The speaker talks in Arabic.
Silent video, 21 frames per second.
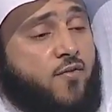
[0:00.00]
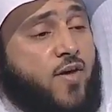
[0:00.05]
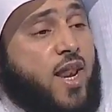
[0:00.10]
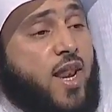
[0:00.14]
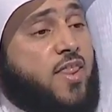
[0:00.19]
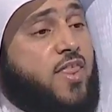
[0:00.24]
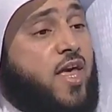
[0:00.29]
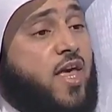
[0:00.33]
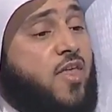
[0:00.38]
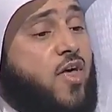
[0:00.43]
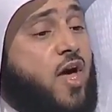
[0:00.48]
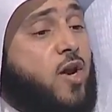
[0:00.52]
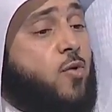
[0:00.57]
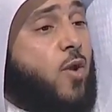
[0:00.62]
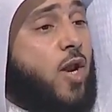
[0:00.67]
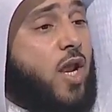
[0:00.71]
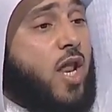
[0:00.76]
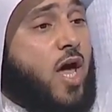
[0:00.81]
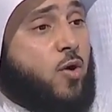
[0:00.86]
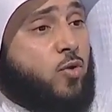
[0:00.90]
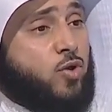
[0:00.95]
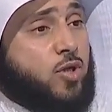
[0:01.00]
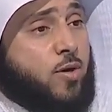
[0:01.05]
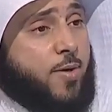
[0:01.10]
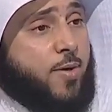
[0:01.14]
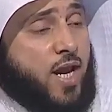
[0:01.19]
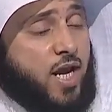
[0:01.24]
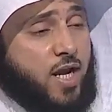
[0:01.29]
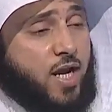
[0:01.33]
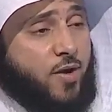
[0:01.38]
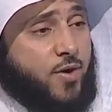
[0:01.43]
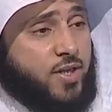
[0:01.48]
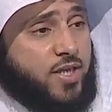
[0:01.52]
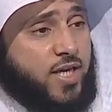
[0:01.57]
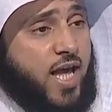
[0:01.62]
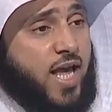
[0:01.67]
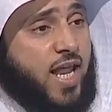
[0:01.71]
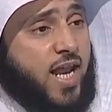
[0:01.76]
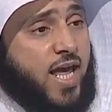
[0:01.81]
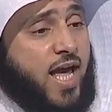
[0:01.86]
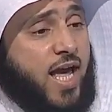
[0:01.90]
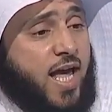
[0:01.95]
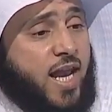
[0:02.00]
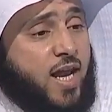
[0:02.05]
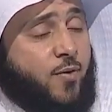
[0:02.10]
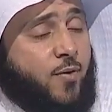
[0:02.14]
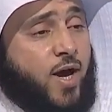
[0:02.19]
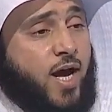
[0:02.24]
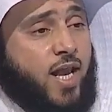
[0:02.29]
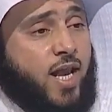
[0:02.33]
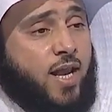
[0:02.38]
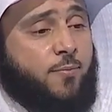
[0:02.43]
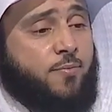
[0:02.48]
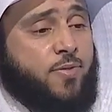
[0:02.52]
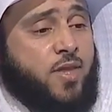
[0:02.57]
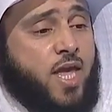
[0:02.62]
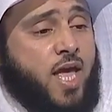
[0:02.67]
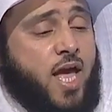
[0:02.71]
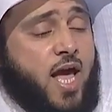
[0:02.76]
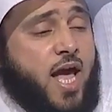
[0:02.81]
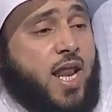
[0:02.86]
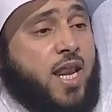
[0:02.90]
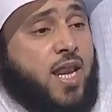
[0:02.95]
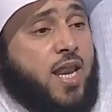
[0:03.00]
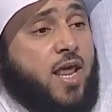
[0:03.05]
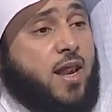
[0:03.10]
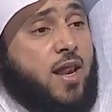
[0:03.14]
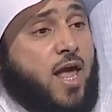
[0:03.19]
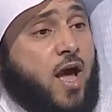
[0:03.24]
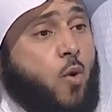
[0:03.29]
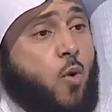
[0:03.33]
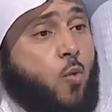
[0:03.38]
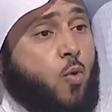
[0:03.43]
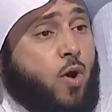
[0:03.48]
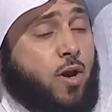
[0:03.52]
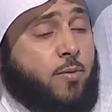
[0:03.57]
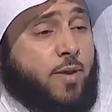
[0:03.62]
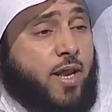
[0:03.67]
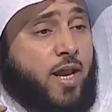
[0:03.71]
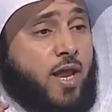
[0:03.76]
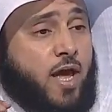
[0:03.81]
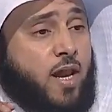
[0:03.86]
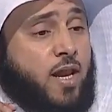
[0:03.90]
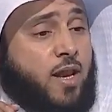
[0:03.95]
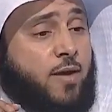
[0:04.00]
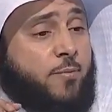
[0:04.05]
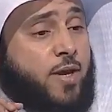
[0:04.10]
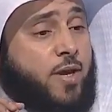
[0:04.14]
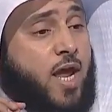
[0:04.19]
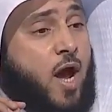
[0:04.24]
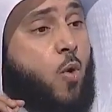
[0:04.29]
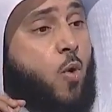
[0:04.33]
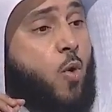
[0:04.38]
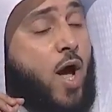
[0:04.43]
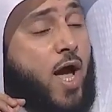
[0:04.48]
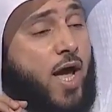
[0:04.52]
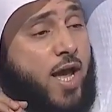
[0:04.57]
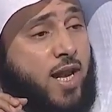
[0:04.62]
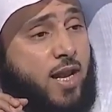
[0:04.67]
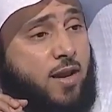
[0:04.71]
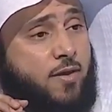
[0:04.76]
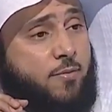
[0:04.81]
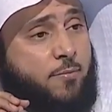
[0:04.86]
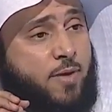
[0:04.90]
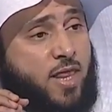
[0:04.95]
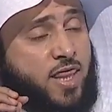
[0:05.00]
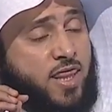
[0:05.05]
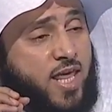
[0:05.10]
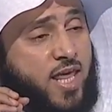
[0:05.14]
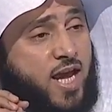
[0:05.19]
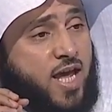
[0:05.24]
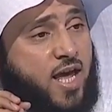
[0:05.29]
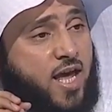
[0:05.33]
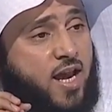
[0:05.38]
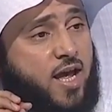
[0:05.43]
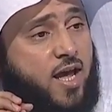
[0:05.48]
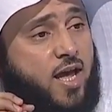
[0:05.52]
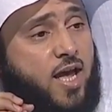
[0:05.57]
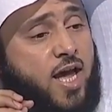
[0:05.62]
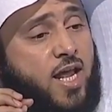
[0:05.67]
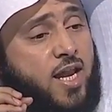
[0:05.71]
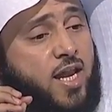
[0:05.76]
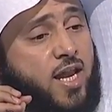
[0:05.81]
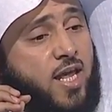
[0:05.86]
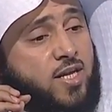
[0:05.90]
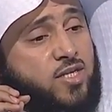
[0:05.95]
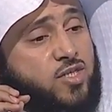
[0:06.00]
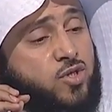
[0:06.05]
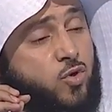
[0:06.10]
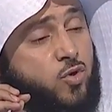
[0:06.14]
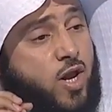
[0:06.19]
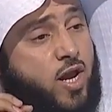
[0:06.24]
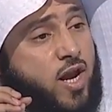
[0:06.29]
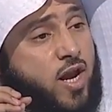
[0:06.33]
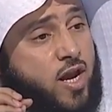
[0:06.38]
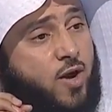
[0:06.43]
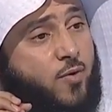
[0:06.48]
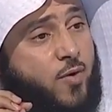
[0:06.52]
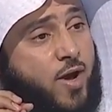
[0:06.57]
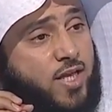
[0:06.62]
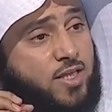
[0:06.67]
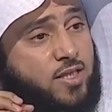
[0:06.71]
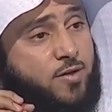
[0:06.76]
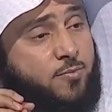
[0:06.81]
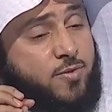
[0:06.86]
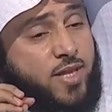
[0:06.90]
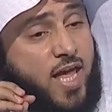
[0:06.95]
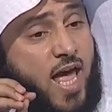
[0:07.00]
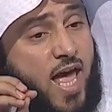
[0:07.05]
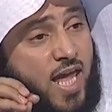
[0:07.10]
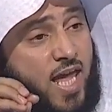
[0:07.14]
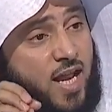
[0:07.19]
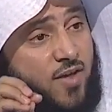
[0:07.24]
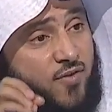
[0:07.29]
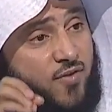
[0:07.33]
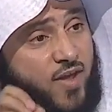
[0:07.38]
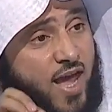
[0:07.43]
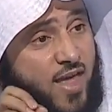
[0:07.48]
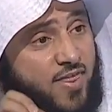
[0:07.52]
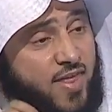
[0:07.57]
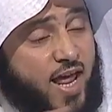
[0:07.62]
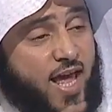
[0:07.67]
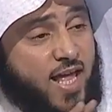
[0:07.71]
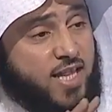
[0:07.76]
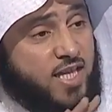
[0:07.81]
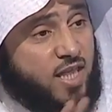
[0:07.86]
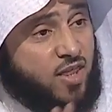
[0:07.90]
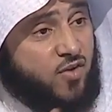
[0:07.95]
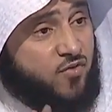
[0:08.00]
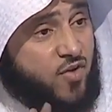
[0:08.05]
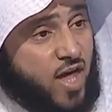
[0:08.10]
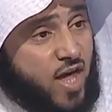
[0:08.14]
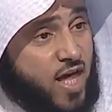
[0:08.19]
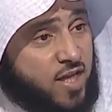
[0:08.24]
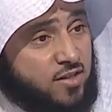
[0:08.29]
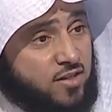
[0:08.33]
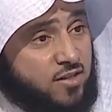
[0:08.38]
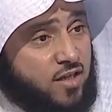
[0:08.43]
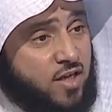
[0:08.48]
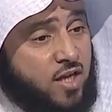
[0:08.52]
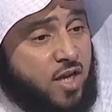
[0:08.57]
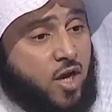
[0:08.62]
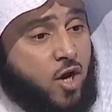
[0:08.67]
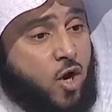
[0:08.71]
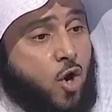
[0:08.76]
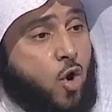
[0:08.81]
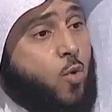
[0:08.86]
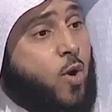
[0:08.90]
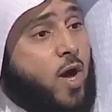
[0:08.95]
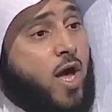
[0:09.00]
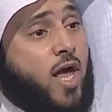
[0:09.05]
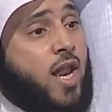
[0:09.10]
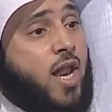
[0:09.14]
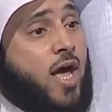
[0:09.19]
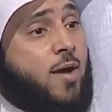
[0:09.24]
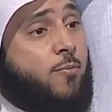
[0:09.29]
فالذي يظهر والله تبارك وتعالى أعلى وأعلم أن الأول من أن من أوائل من ذكر أن سنن الرواتب داخلة في هذا الحديث فقط هو